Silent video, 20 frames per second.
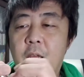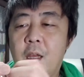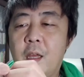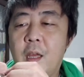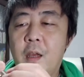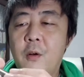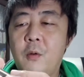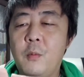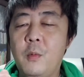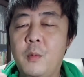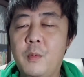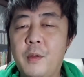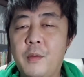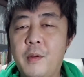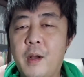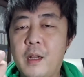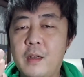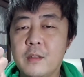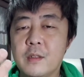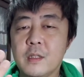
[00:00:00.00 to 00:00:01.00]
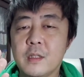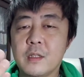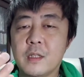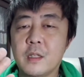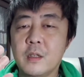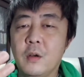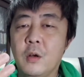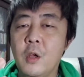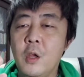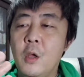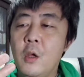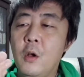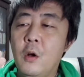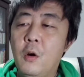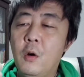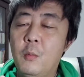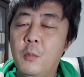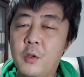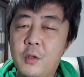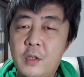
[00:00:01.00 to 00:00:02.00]
えー、重みはあるんですけど、
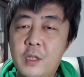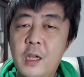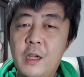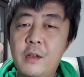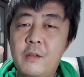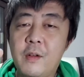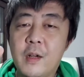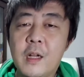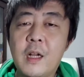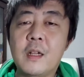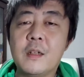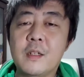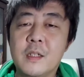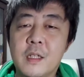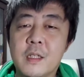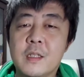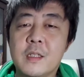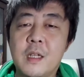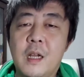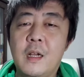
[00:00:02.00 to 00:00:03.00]
思ったよりは軽いです。